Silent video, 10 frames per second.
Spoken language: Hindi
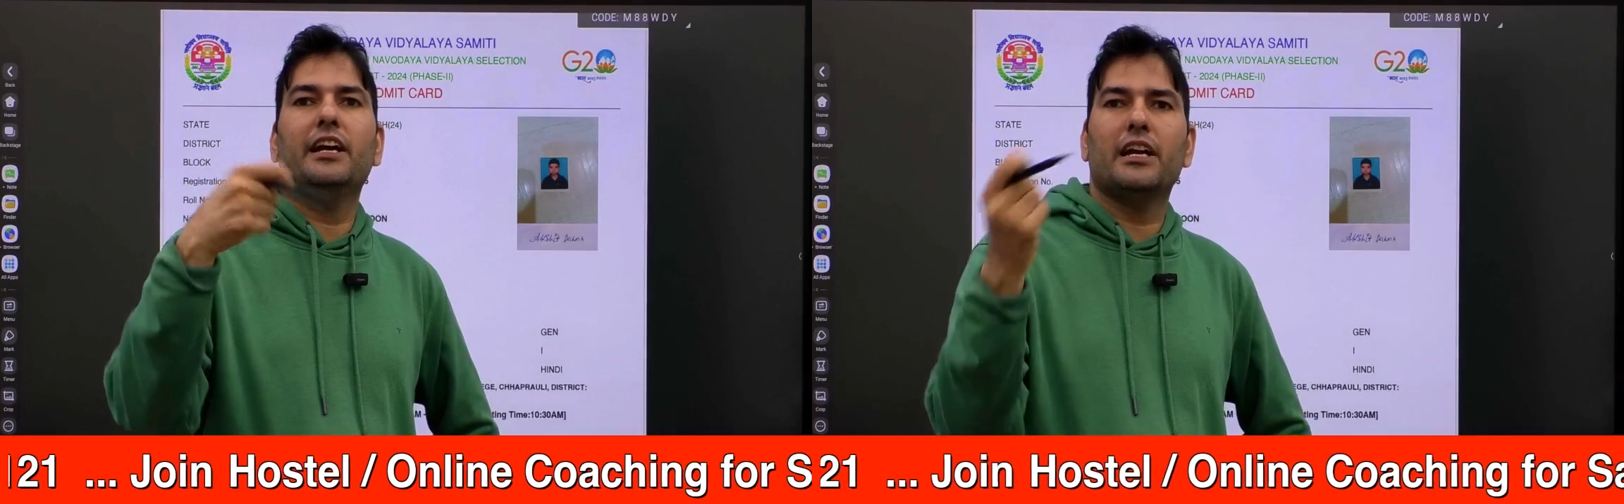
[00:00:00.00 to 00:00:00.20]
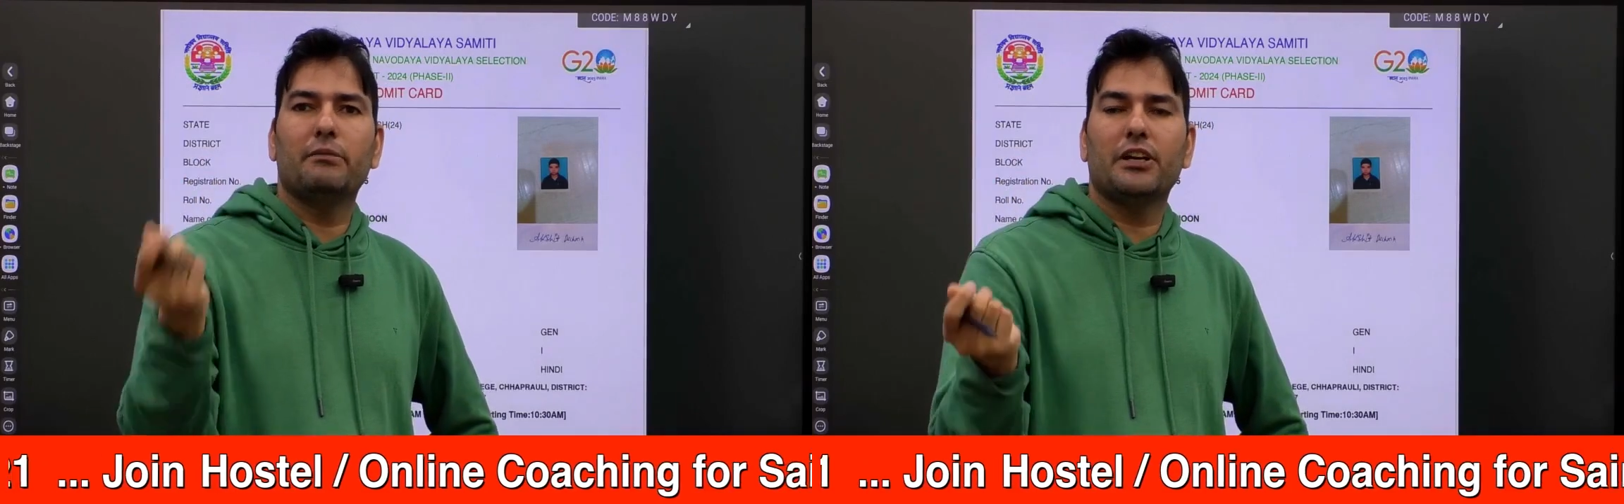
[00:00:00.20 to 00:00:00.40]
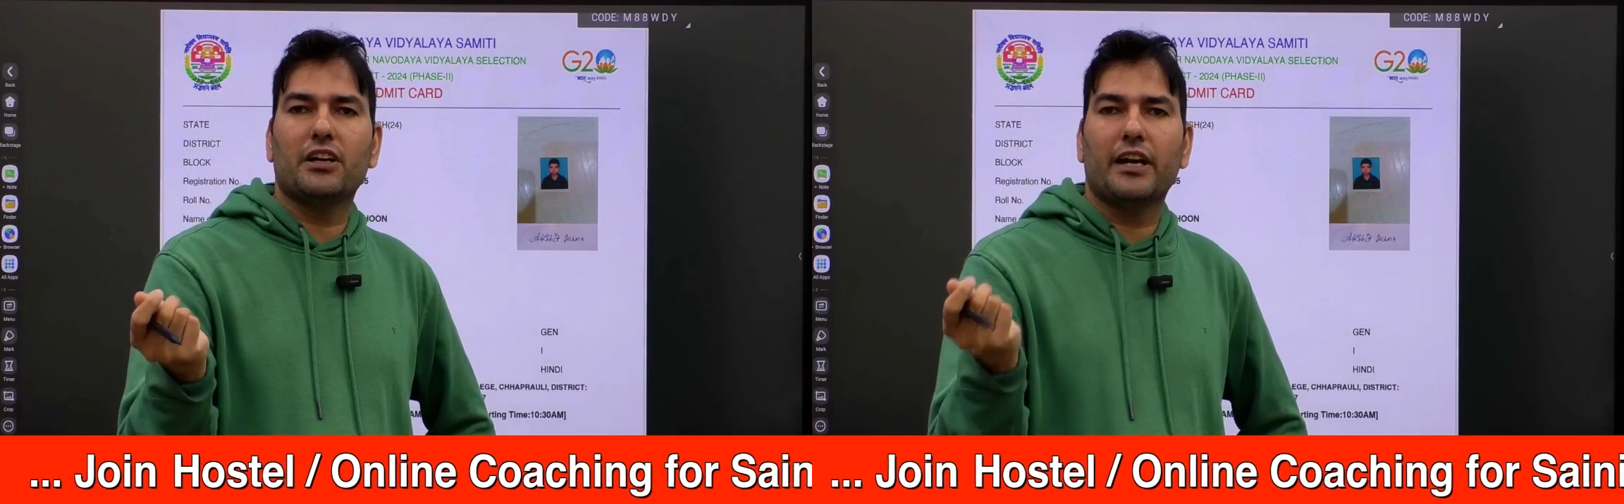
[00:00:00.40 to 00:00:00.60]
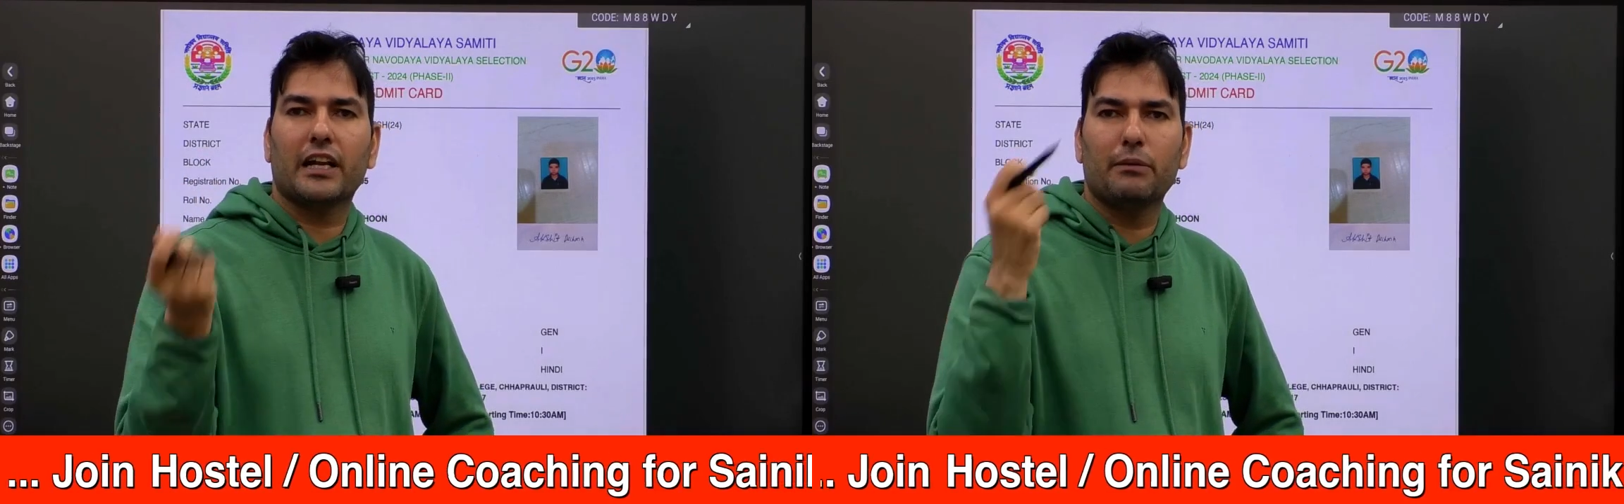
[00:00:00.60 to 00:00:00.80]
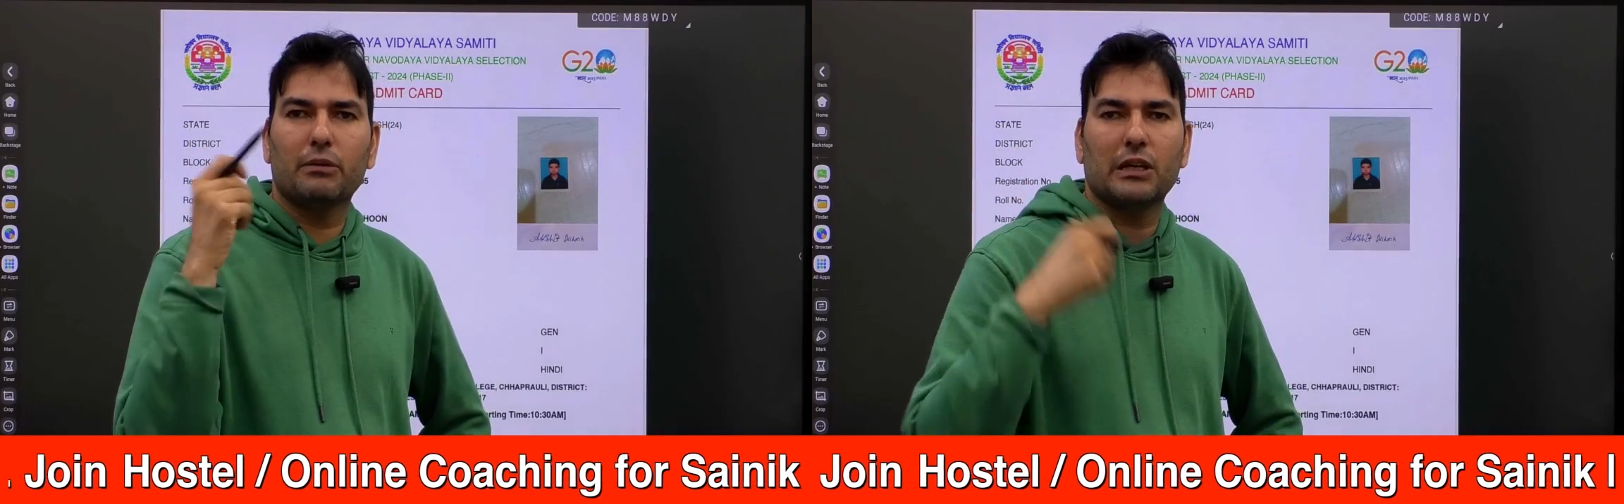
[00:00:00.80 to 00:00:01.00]
एडमिट कार्ड
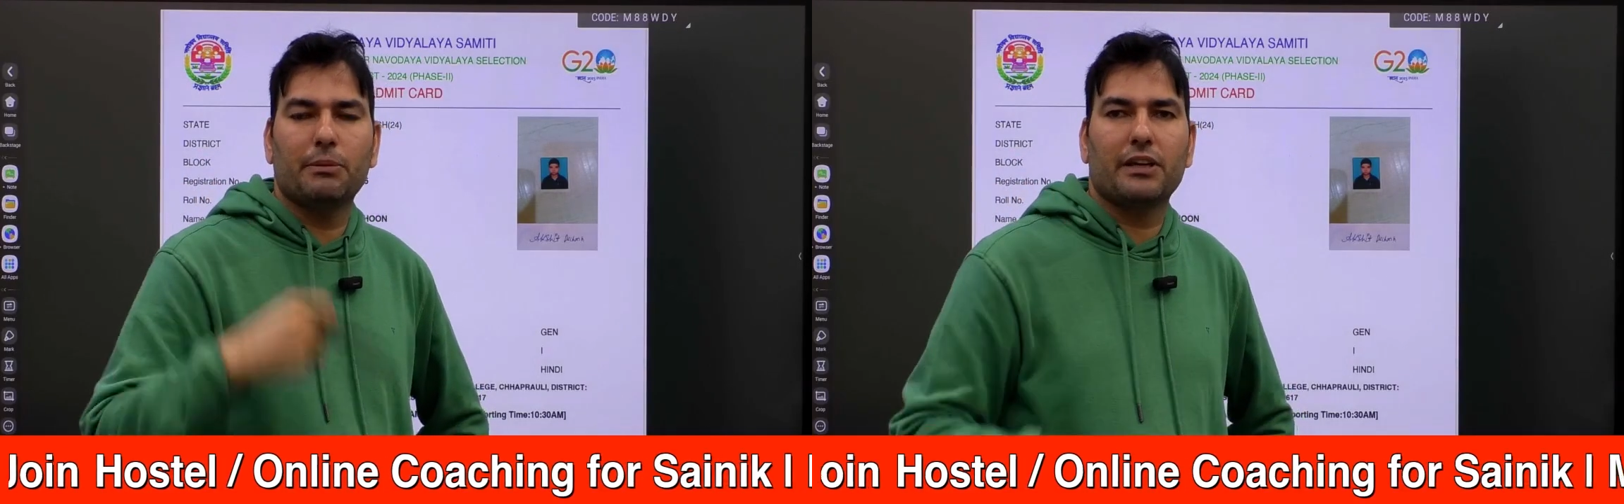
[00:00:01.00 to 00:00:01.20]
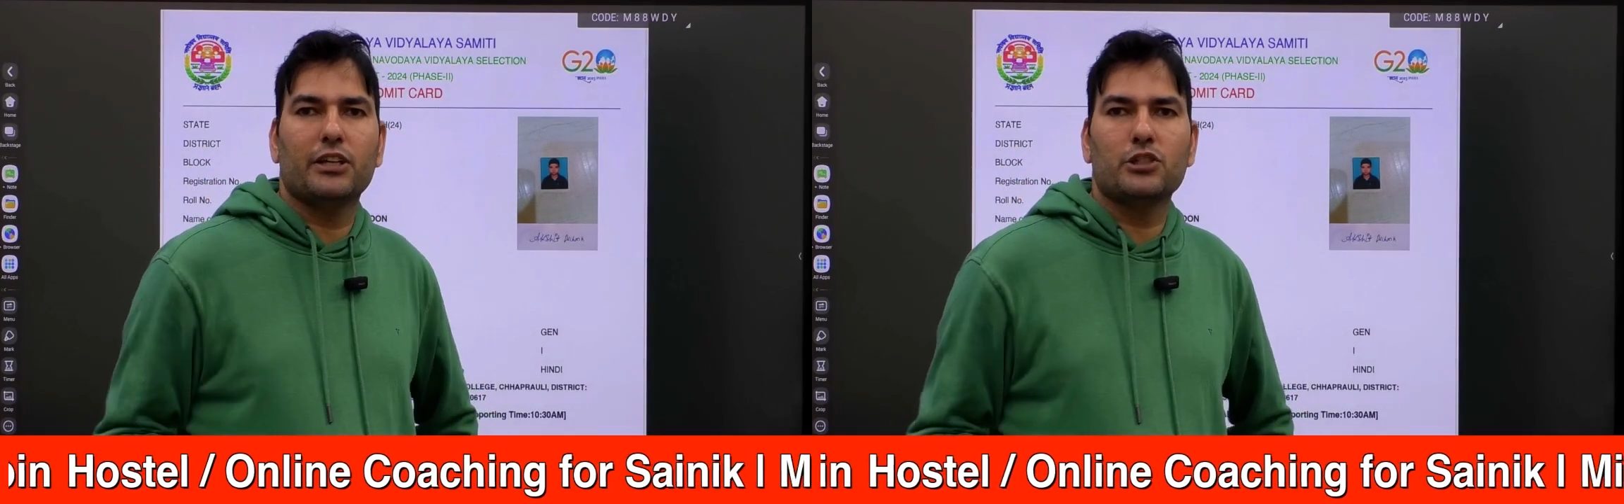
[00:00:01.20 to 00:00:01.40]
का मतलब क्या है